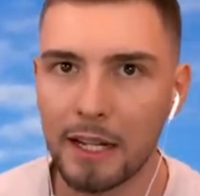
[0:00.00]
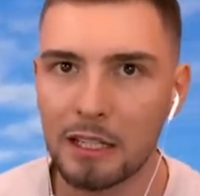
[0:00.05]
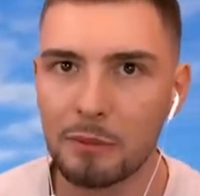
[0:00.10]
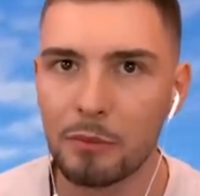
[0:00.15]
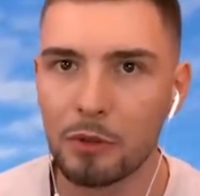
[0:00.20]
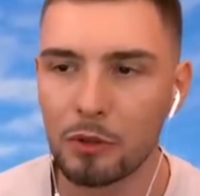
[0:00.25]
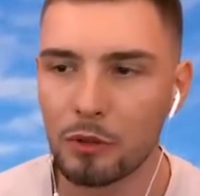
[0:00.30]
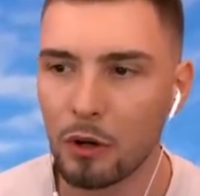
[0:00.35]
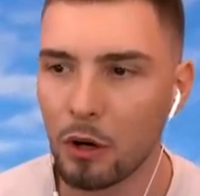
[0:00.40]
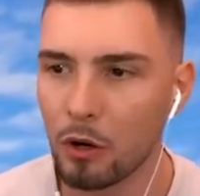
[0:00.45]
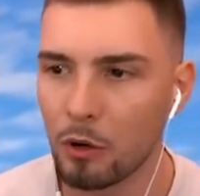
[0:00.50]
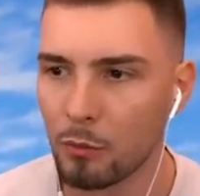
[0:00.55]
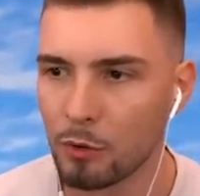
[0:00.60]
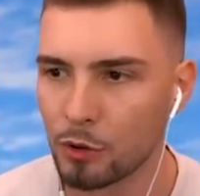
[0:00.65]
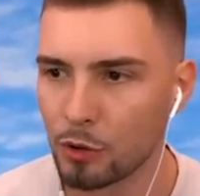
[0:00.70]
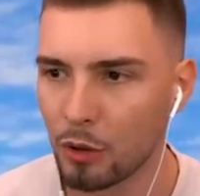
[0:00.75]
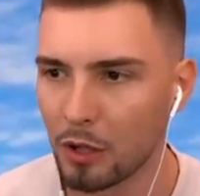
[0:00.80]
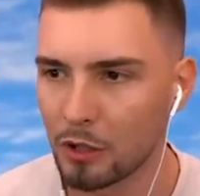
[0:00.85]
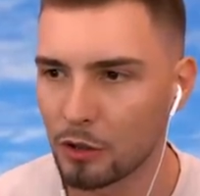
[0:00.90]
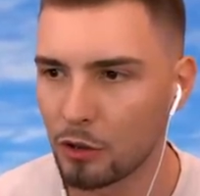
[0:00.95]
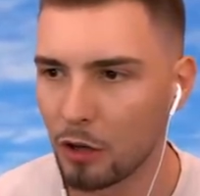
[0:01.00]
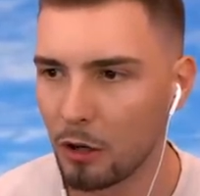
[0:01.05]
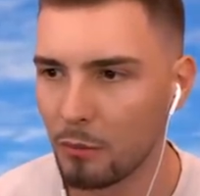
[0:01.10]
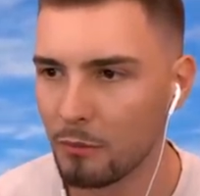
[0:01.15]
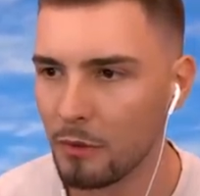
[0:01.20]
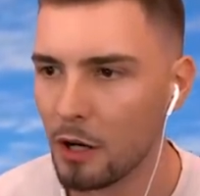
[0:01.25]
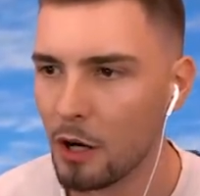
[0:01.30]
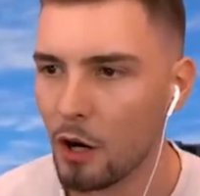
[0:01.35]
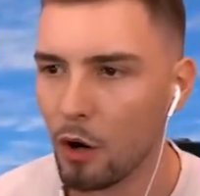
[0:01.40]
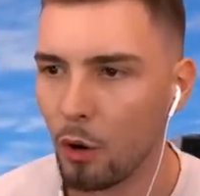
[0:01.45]
Million Euro Motorrad
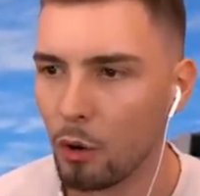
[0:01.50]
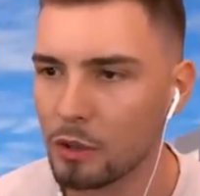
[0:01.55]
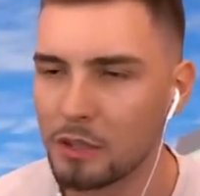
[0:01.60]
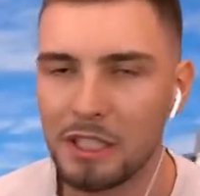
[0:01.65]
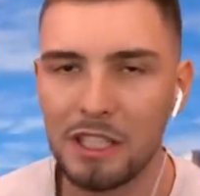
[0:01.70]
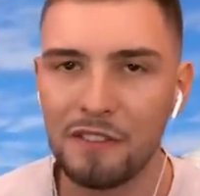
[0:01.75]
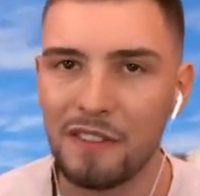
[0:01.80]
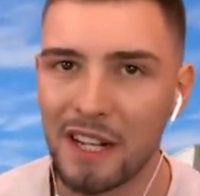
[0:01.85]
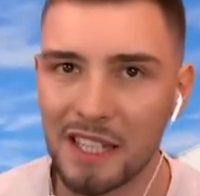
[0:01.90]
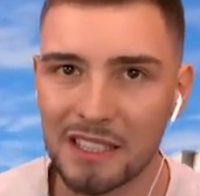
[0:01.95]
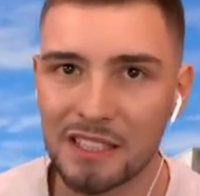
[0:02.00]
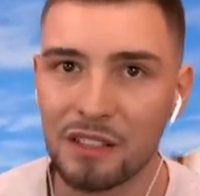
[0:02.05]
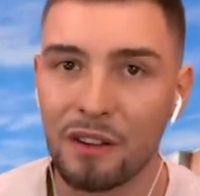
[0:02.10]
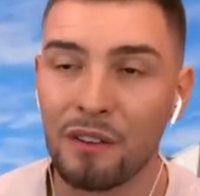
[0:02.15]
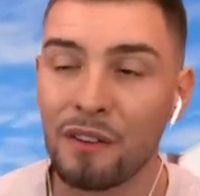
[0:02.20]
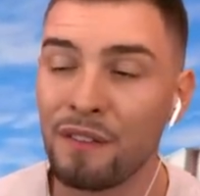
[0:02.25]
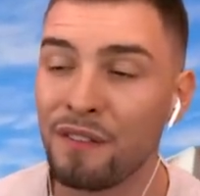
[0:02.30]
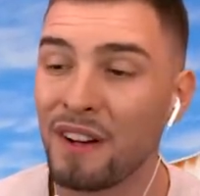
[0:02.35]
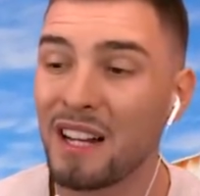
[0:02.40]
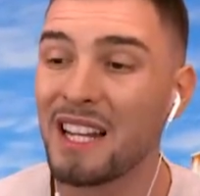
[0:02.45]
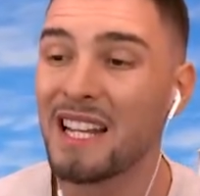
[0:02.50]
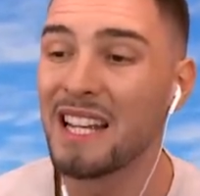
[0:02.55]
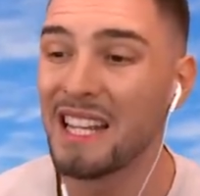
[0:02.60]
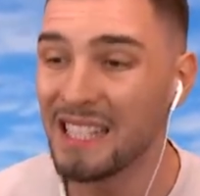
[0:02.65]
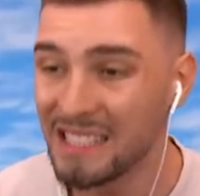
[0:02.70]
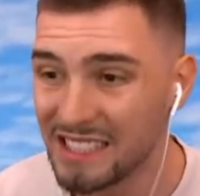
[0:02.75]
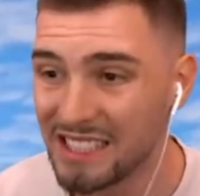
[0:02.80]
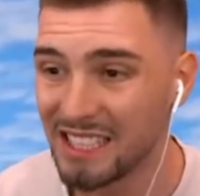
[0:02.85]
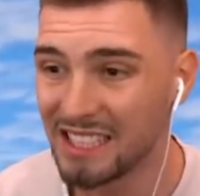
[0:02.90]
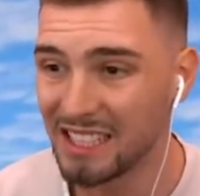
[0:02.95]
kommen. Und die werden sie auf jeden Fall
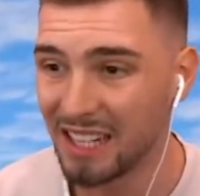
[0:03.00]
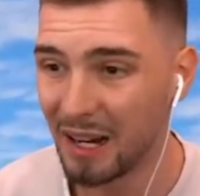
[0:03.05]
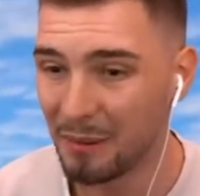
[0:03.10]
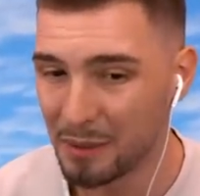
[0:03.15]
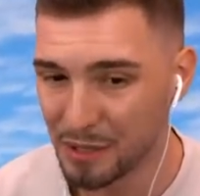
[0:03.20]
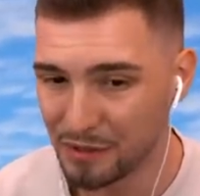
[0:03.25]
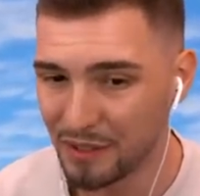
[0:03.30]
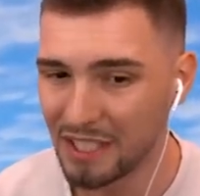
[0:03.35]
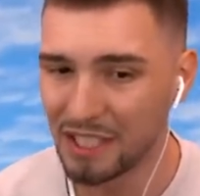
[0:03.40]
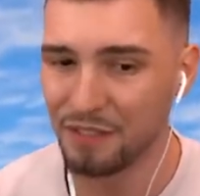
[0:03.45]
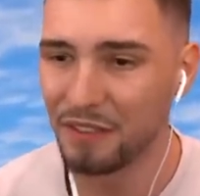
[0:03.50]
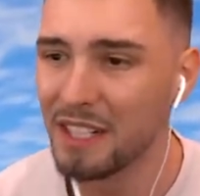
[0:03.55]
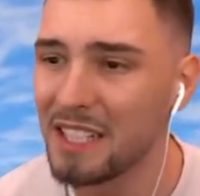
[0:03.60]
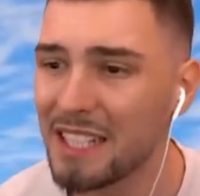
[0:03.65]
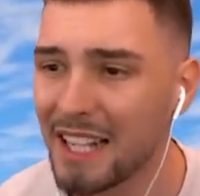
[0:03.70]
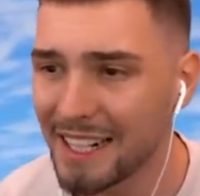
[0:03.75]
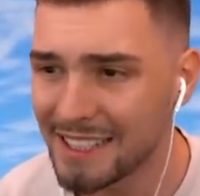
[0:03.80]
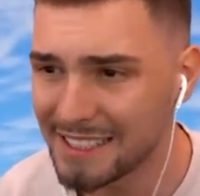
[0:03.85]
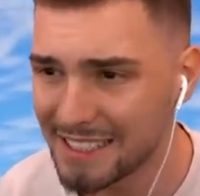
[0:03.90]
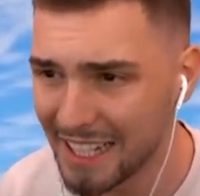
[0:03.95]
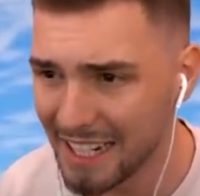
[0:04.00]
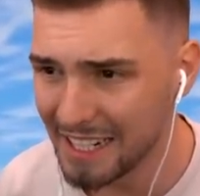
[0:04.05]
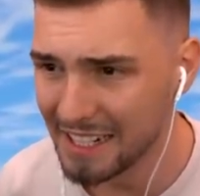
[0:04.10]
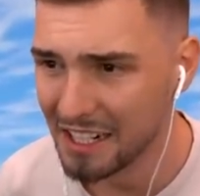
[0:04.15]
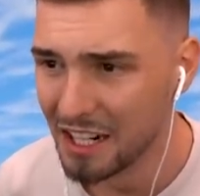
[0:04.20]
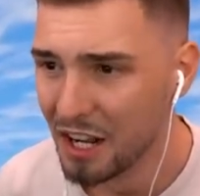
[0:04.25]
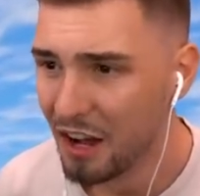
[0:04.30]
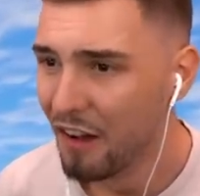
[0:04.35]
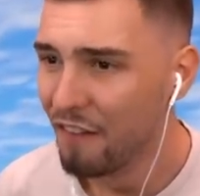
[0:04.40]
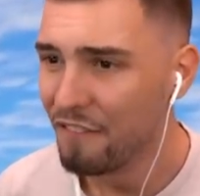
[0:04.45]
in sich haben. Deswegen, ich will die direkt
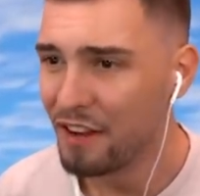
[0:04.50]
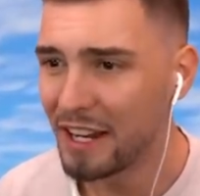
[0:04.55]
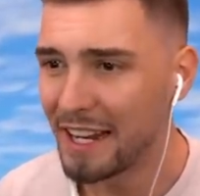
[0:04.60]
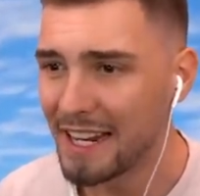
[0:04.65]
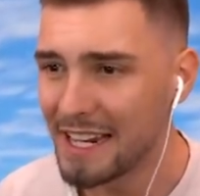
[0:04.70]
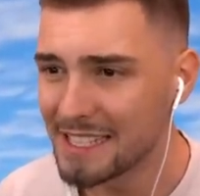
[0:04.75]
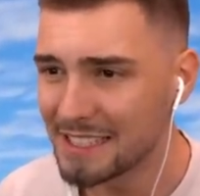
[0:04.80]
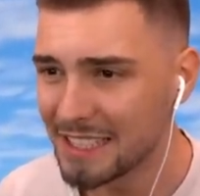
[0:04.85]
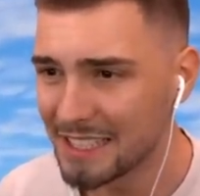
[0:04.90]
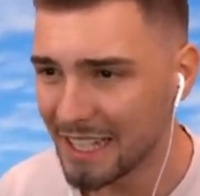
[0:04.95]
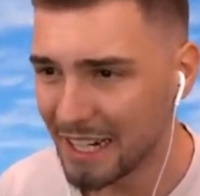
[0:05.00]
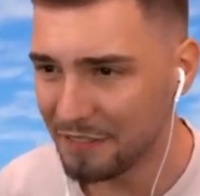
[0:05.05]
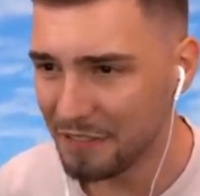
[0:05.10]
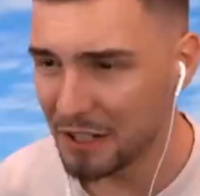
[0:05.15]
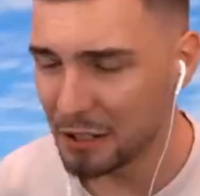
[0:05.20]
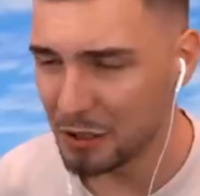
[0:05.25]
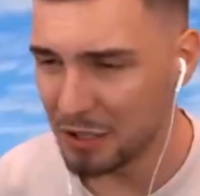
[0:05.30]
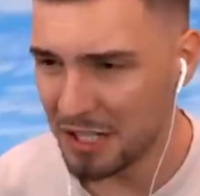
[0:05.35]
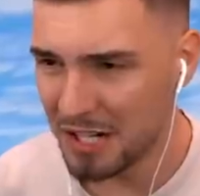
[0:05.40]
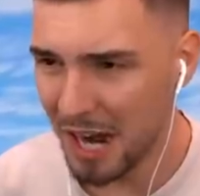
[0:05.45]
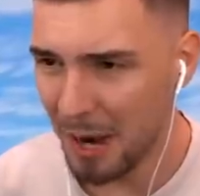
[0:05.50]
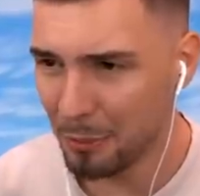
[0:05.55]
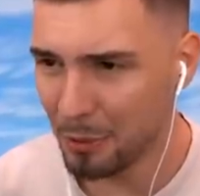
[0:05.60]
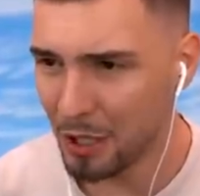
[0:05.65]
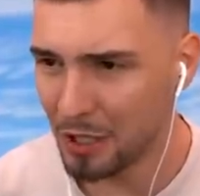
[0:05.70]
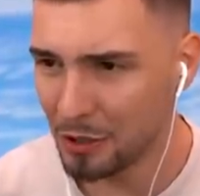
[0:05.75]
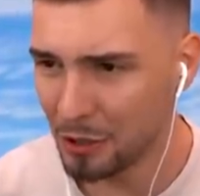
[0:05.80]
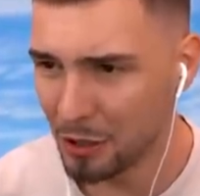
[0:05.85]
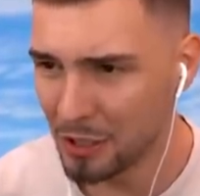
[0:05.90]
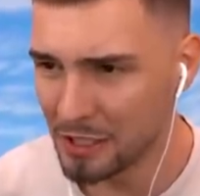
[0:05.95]
sehen. Wir gehen jetzt hier direkt wieder durch den
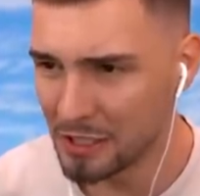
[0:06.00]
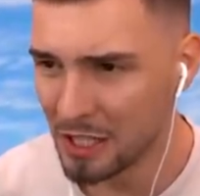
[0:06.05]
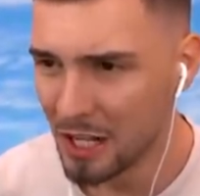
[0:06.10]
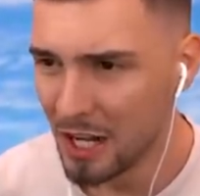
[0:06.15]
Upgrade durch.